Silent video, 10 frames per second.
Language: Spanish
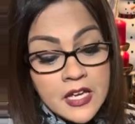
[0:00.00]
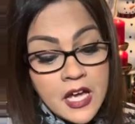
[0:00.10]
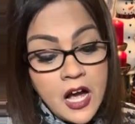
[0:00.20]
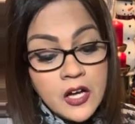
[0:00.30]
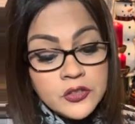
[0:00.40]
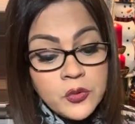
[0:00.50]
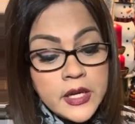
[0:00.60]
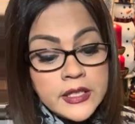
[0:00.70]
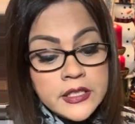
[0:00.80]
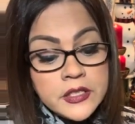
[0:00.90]
How do
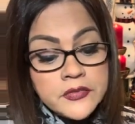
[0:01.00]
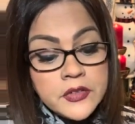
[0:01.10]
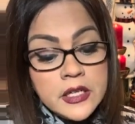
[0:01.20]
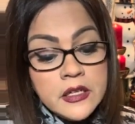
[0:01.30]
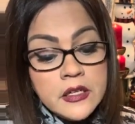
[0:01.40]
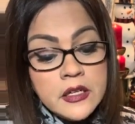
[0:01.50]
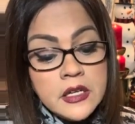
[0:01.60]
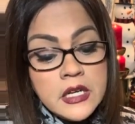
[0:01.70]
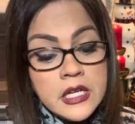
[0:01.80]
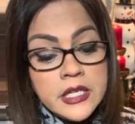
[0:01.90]
I live?
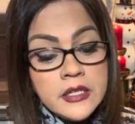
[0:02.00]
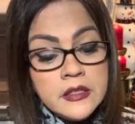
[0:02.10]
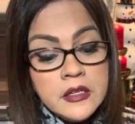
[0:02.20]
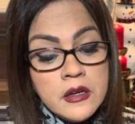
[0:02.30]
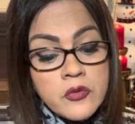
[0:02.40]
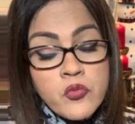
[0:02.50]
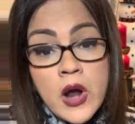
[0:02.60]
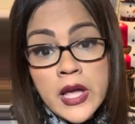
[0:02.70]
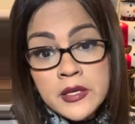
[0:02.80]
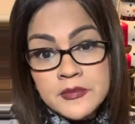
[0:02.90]
Lynn
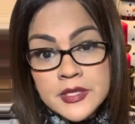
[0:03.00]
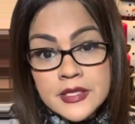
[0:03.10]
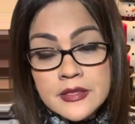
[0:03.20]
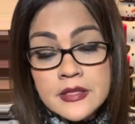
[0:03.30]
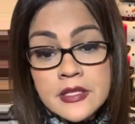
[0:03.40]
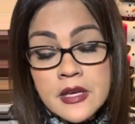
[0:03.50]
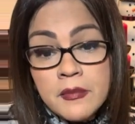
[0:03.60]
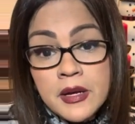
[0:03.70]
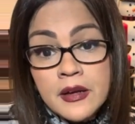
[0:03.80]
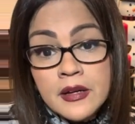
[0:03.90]
Rhymes se
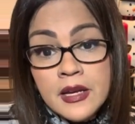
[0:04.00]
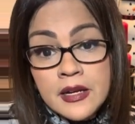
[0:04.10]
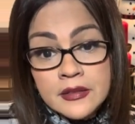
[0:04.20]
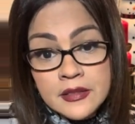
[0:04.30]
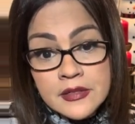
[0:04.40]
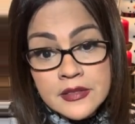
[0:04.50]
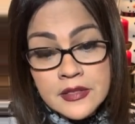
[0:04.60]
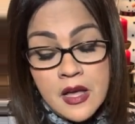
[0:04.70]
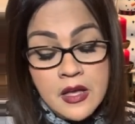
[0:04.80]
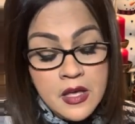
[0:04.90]
llama la artista.